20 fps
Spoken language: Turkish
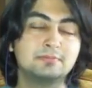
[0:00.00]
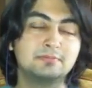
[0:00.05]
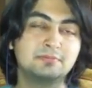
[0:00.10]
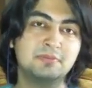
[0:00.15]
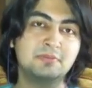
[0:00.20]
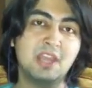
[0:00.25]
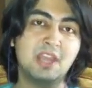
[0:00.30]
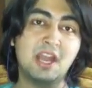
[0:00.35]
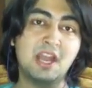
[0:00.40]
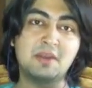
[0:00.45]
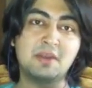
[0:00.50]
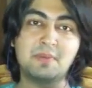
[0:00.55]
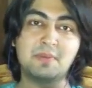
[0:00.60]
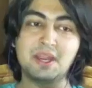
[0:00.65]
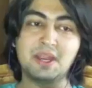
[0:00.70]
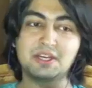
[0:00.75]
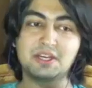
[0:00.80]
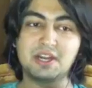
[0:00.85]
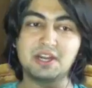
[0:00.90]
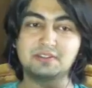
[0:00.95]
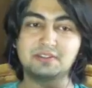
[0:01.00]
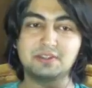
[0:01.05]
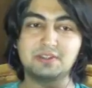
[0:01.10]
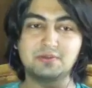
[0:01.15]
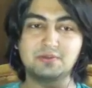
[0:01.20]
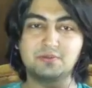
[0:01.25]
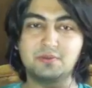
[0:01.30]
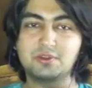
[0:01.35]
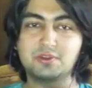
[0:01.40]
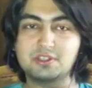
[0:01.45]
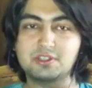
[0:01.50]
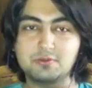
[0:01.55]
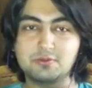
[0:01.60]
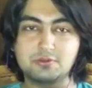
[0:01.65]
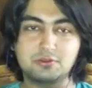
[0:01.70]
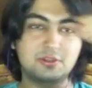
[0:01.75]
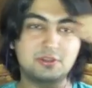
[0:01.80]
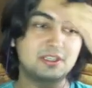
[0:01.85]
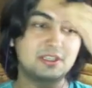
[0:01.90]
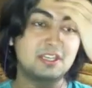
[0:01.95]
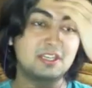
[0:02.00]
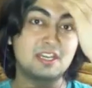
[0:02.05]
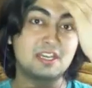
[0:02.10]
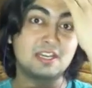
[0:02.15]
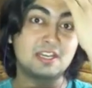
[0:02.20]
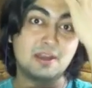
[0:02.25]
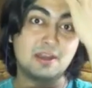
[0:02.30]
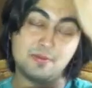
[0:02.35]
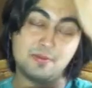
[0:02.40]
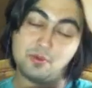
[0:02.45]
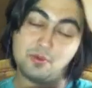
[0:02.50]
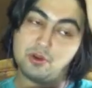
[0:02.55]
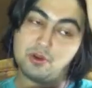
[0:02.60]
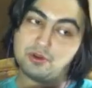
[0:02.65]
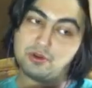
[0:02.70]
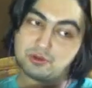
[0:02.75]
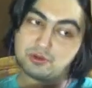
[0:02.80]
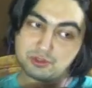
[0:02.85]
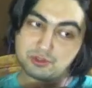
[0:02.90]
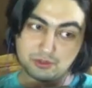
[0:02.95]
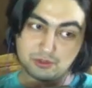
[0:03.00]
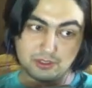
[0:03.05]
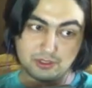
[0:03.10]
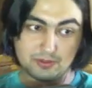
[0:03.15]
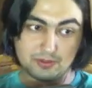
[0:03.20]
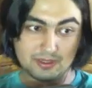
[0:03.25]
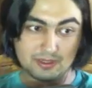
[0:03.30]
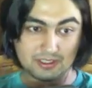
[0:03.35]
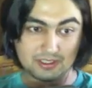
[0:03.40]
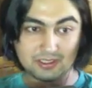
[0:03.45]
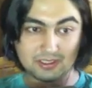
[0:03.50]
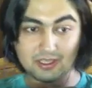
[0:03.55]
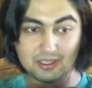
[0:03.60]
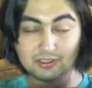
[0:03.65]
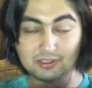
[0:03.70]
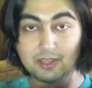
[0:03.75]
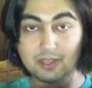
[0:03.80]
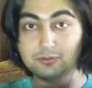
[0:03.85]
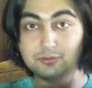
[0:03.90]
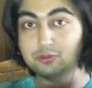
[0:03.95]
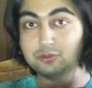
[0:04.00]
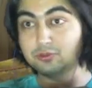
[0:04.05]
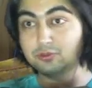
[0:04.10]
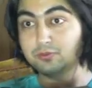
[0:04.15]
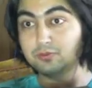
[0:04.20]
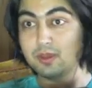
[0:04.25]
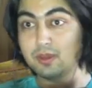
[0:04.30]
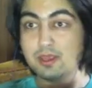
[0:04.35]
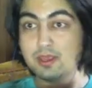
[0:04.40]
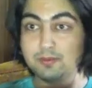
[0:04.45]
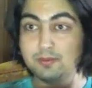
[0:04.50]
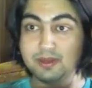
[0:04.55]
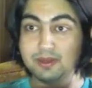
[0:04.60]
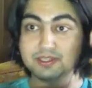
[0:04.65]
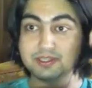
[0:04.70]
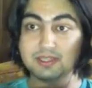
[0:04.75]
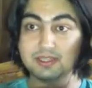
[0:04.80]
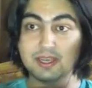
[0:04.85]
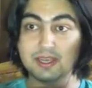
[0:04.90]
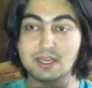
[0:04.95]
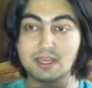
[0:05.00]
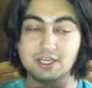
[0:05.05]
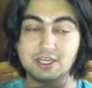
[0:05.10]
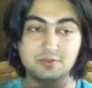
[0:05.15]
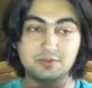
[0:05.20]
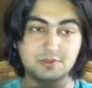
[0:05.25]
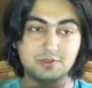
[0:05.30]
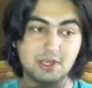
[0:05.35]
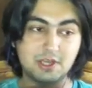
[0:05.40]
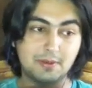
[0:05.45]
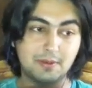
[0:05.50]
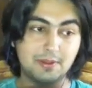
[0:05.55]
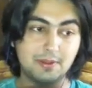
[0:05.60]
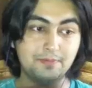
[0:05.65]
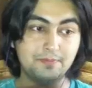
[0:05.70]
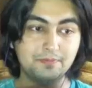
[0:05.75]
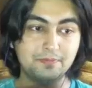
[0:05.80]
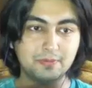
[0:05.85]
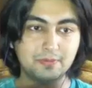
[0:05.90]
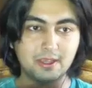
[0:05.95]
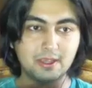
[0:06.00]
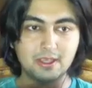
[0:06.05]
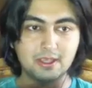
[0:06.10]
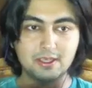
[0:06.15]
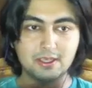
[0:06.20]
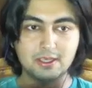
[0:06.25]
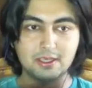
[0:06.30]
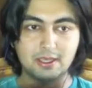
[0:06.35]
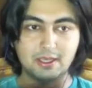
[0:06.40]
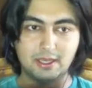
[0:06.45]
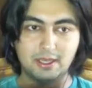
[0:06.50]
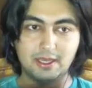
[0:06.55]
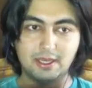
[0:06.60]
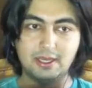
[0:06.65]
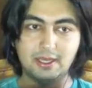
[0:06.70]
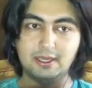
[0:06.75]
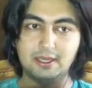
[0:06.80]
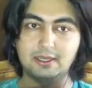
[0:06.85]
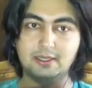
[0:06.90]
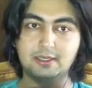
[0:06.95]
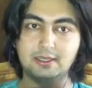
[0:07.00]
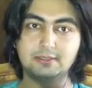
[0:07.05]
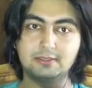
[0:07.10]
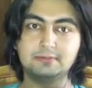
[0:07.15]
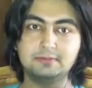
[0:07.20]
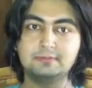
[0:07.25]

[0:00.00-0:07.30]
Yani Minecraft gibi Forest gibi sürekli yenilenen bir oyun. Hoş onlar birazcık daha tam sürüm, birazcık daha gelişmiş ama ee,